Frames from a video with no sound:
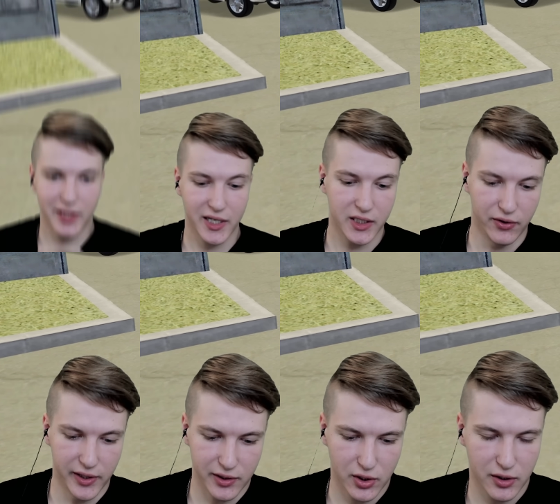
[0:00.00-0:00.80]
Да,
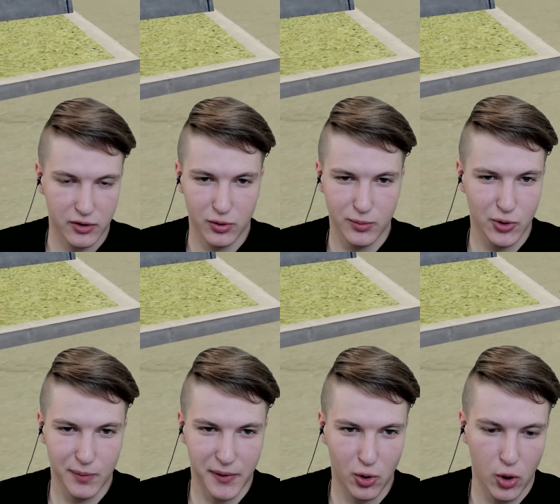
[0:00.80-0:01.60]
давай, я думаю,
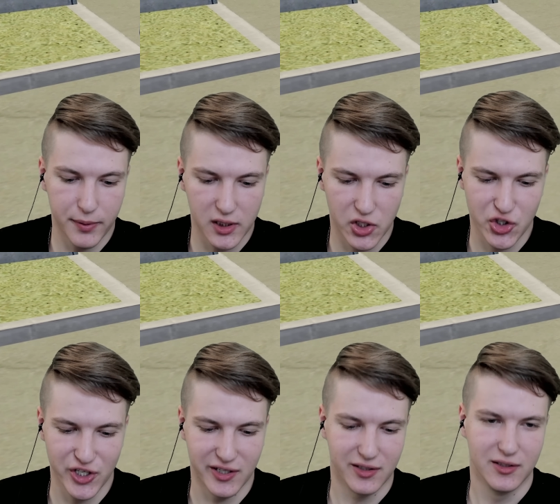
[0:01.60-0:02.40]
неплохое
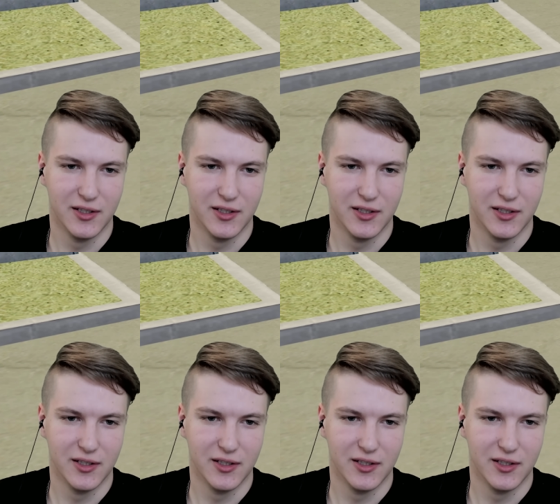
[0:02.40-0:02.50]
предложение.